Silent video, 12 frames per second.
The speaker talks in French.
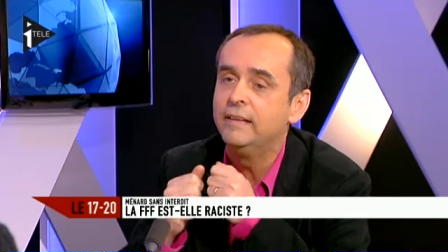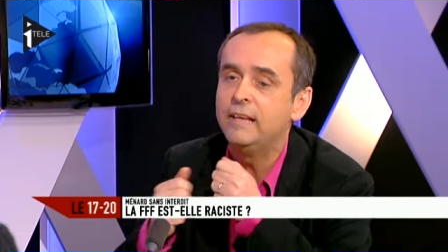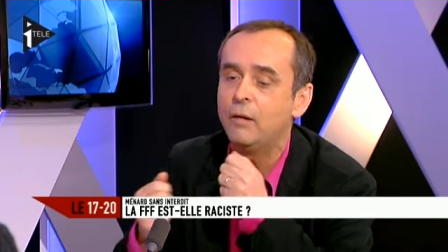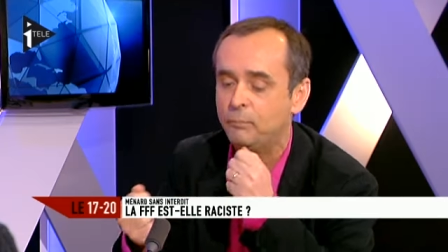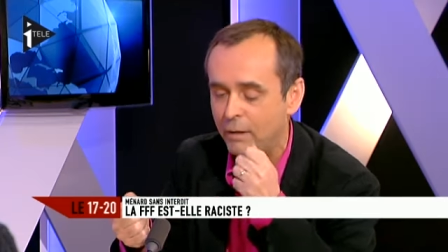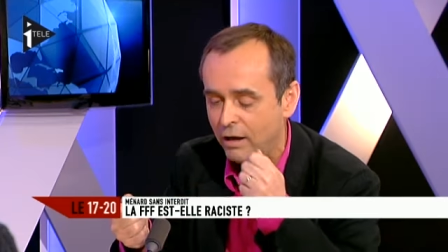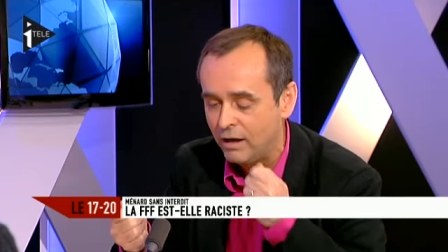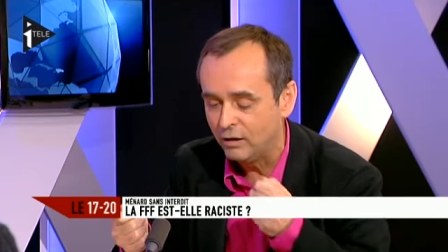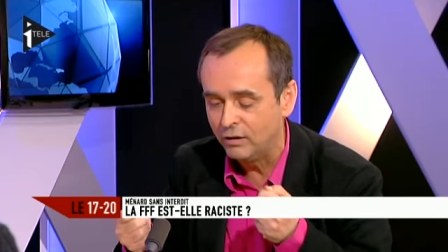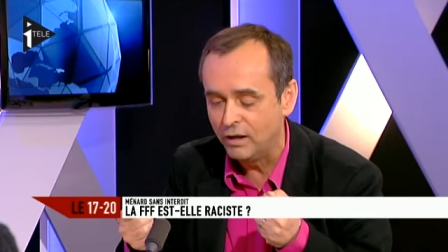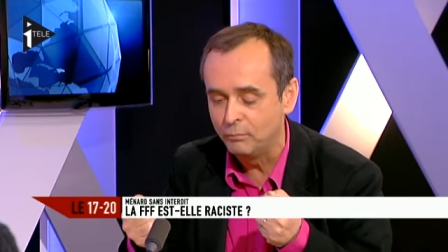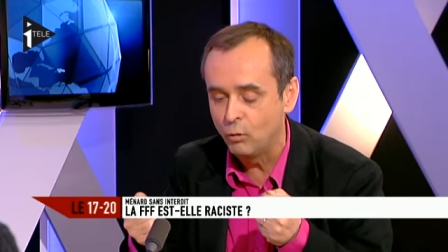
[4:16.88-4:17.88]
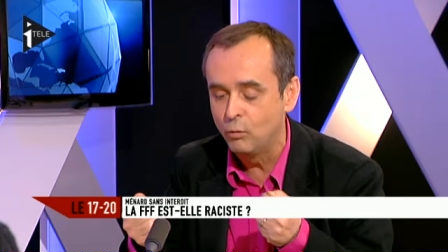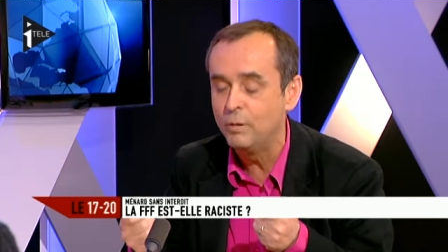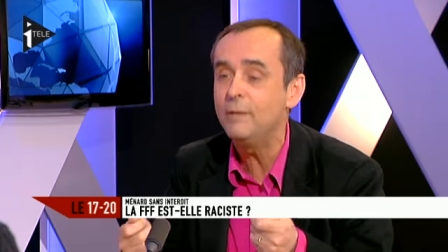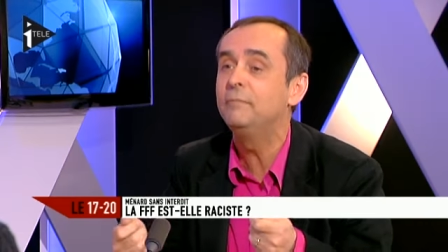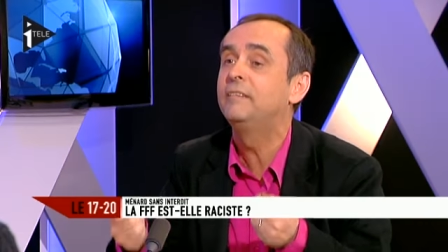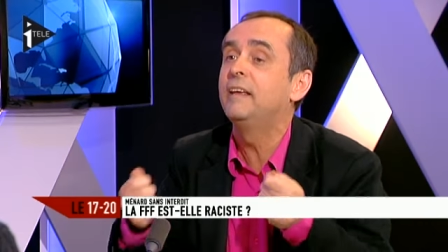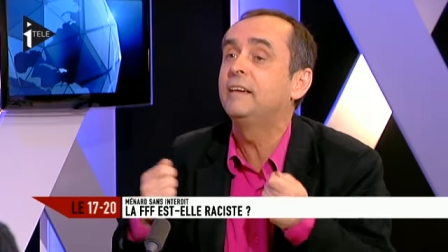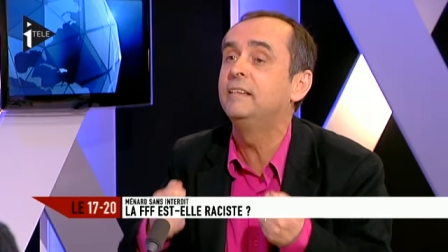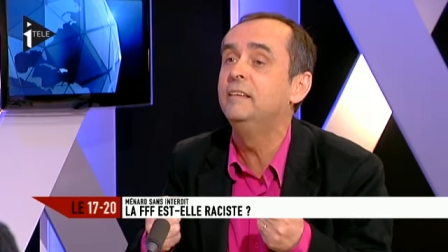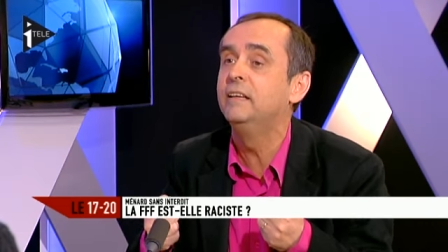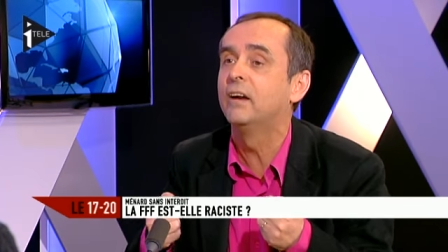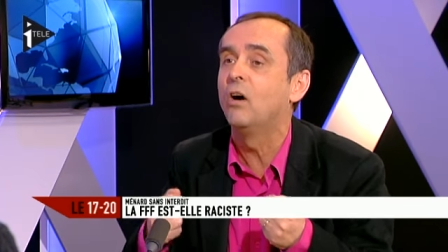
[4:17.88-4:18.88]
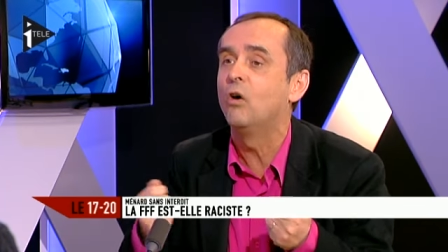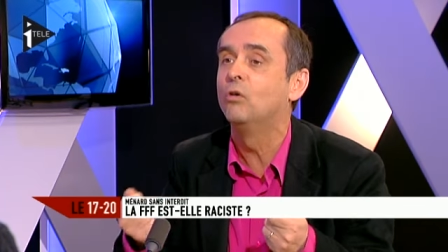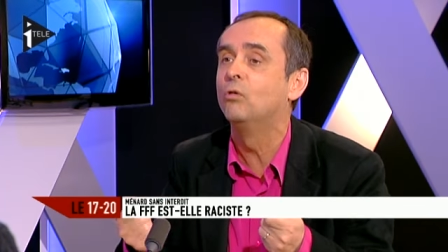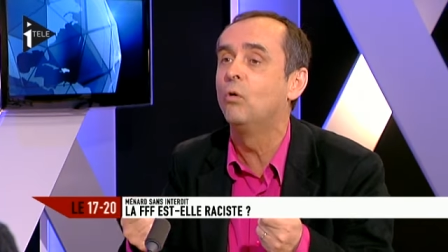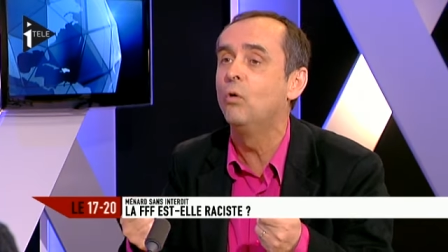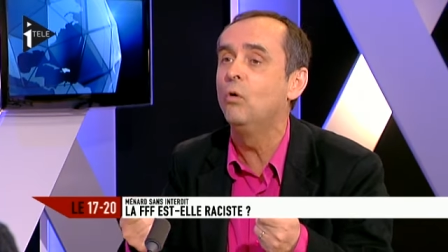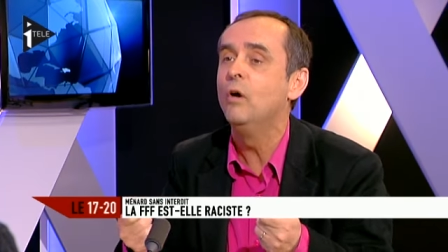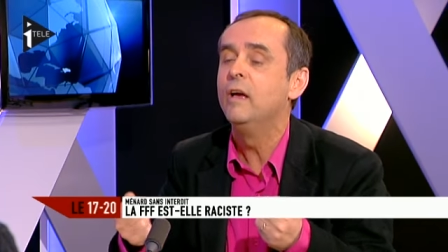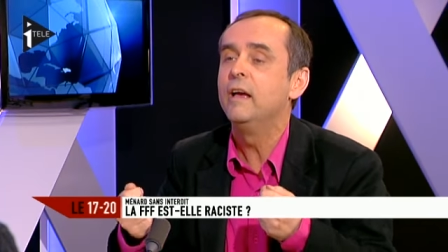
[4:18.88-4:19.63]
il n'y a pas euh, un problème technique En gros,